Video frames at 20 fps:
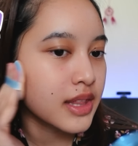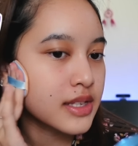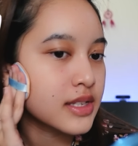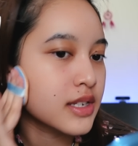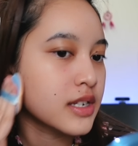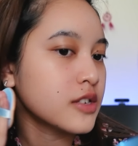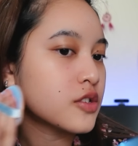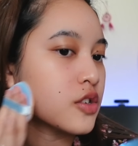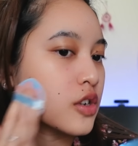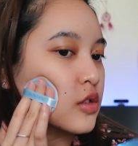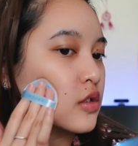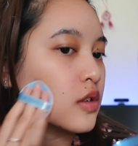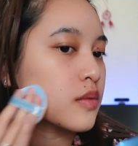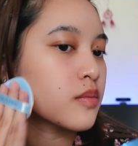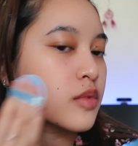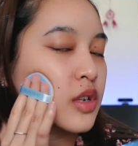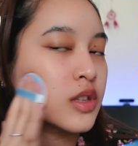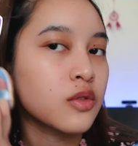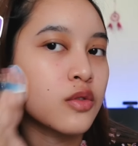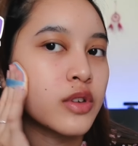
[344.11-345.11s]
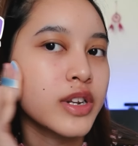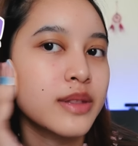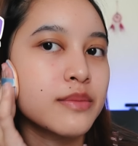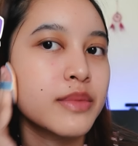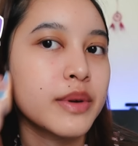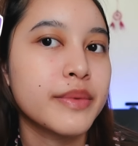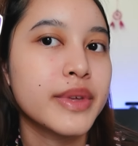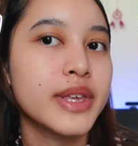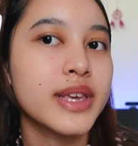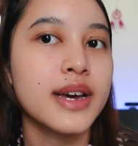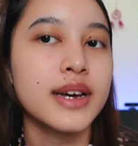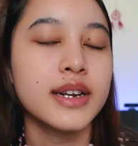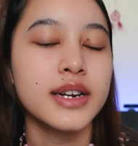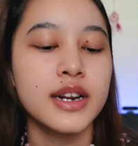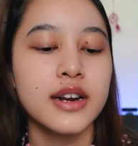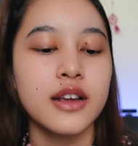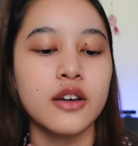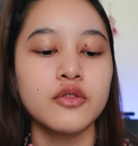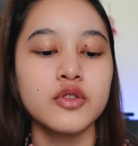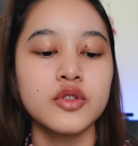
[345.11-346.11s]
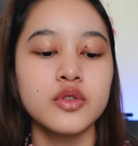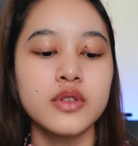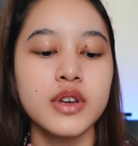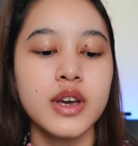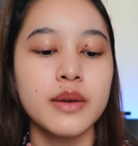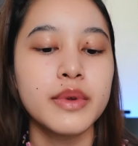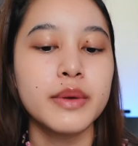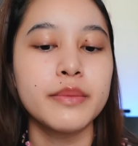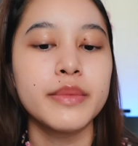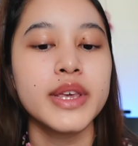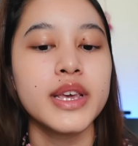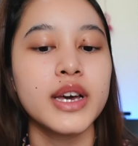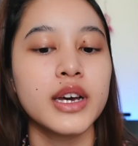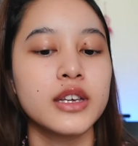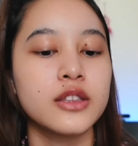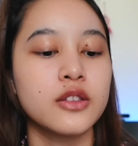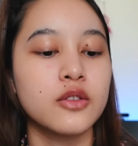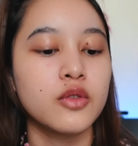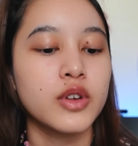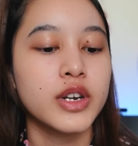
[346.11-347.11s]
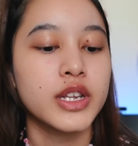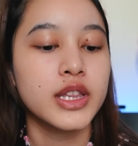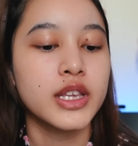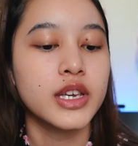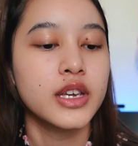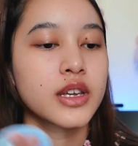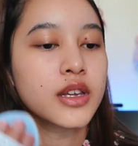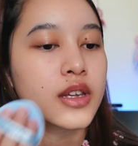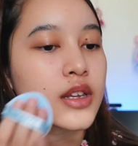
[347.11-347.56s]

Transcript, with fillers: jadi cocok buat kulit berminyak dan aku juga berminyak gitu kulitnya.